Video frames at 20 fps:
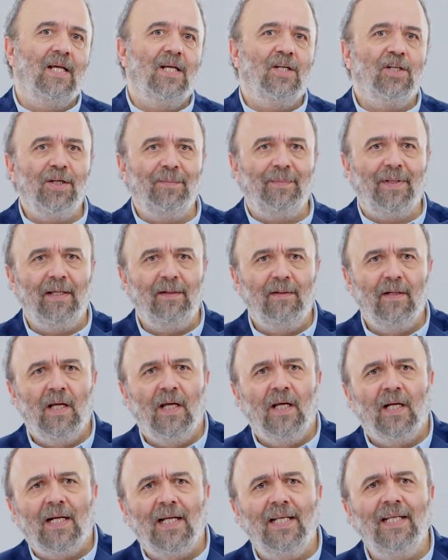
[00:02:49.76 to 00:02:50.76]
Şimdi
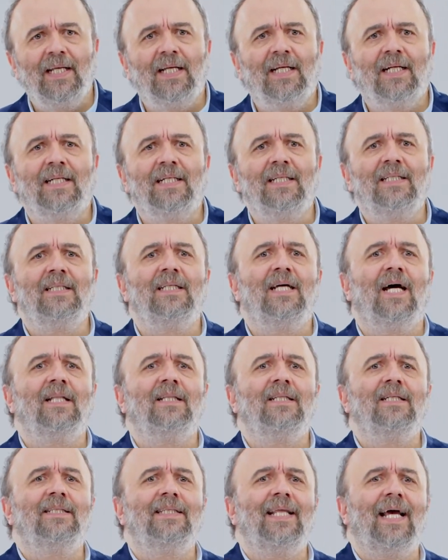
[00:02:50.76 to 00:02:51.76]
klinik
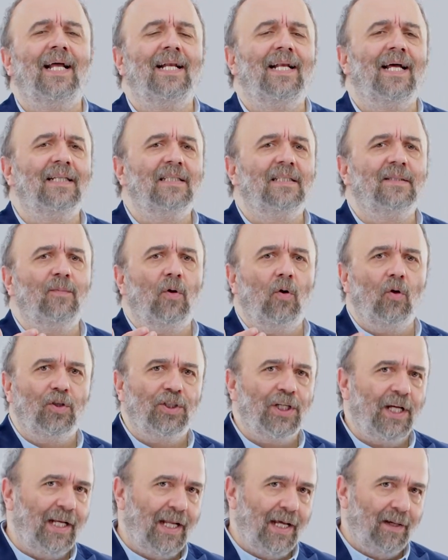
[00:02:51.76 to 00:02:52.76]
kırılganlık değerlendirme
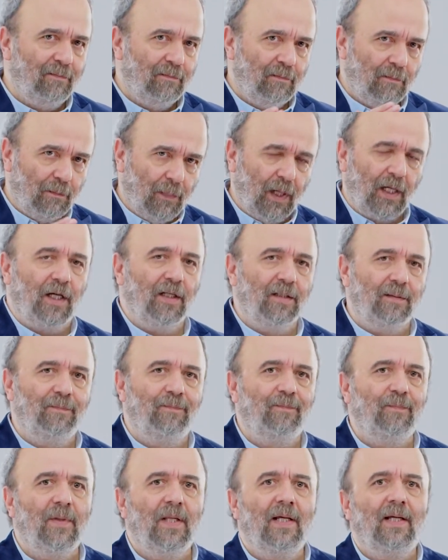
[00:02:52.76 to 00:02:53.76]
ölçeğine bakalım.
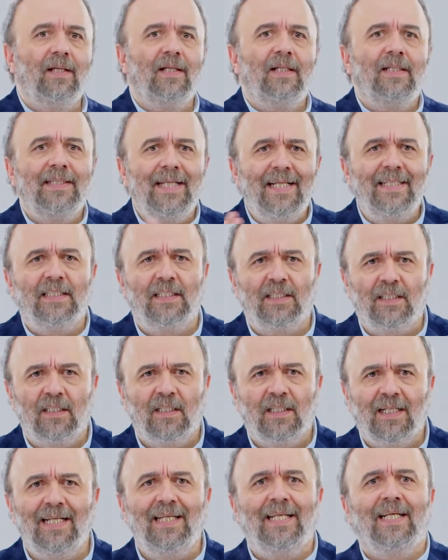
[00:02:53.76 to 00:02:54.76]
Nedir
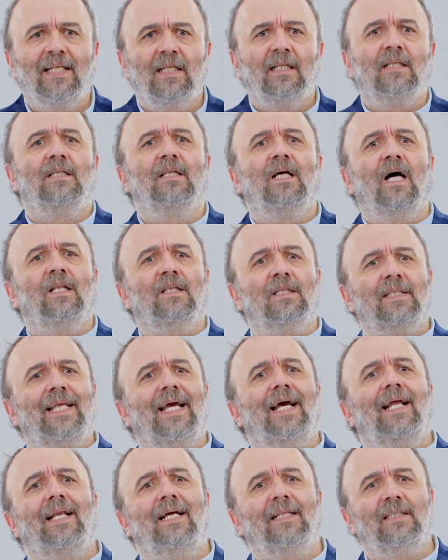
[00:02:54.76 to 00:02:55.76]
klinik kırılganlık
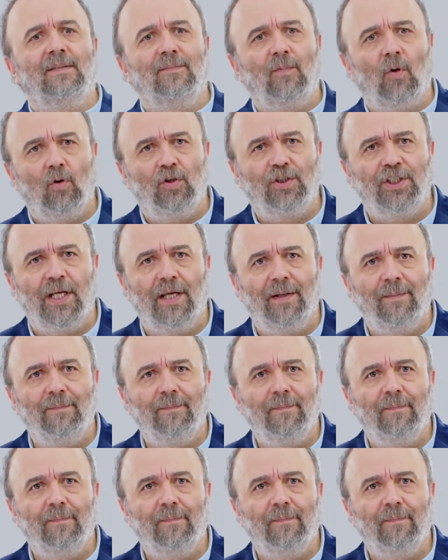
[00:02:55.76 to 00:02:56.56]
değerlendirme ölçeği?